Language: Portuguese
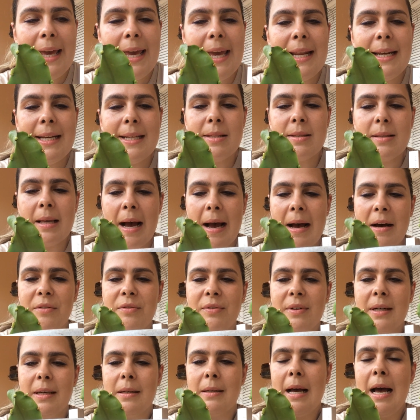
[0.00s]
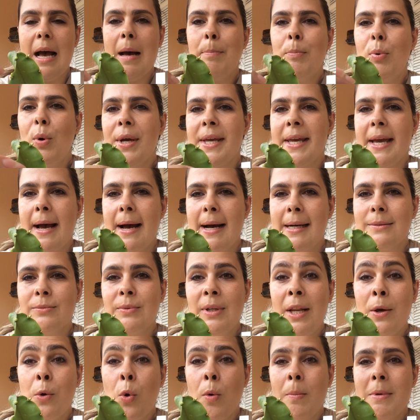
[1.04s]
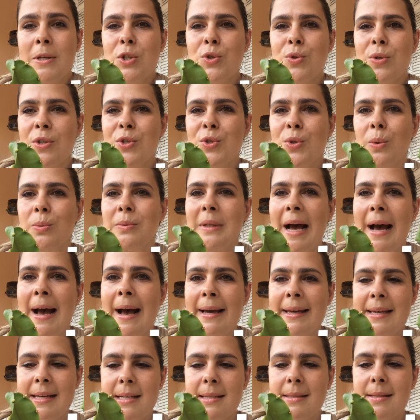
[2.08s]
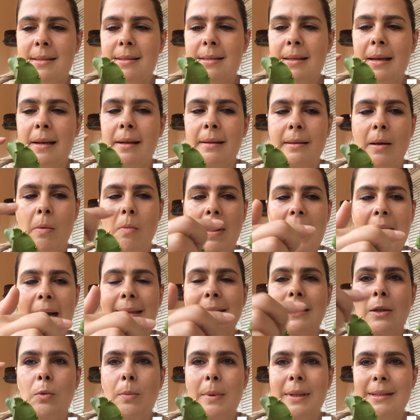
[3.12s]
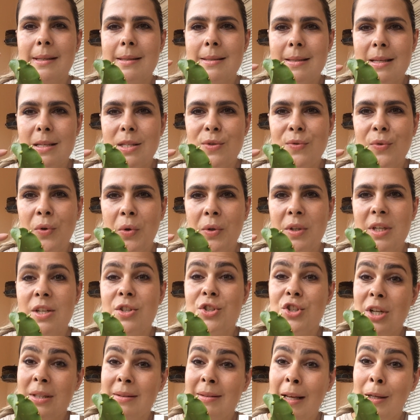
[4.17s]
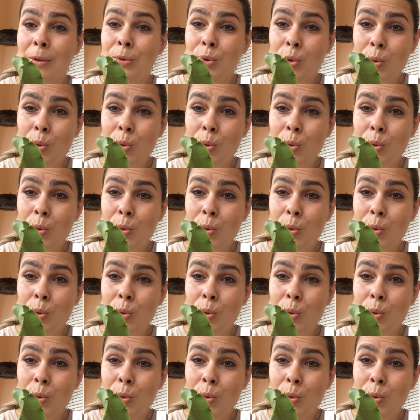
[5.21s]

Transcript: Ele estava apoiado, ele começou a soltar raízes, então cada uma dessas folhas já tem